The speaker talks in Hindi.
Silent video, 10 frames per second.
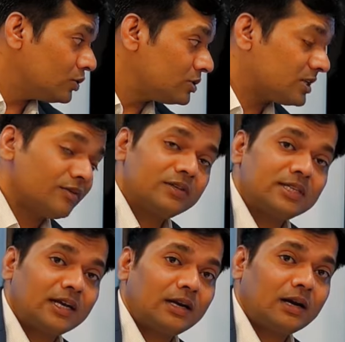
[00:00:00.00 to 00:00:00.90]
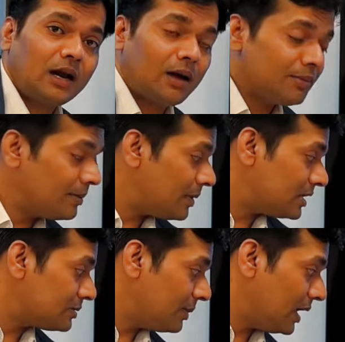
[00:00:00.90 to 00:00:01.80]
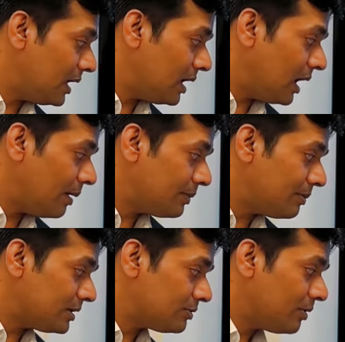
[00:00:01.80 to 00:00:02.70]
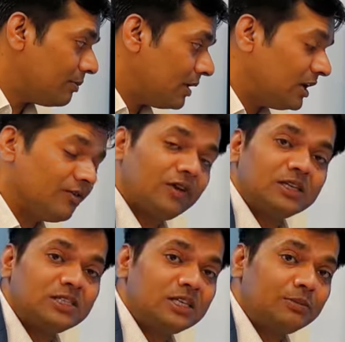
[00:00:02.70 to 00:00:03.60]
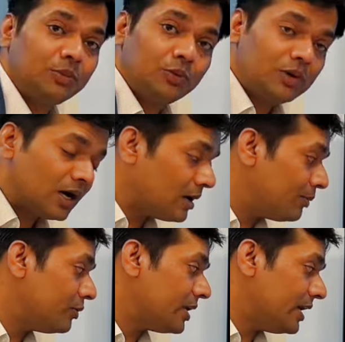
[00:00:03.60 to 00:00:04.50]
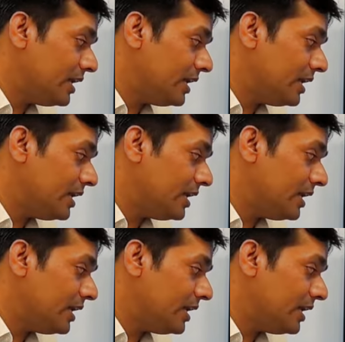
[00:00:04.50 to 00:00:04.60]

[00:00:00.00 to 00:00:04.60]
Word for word: तो सर्विस सेक्टर आपके पास में है आपके पास में मैन्युफैक्चरिंग पूरा का पूरा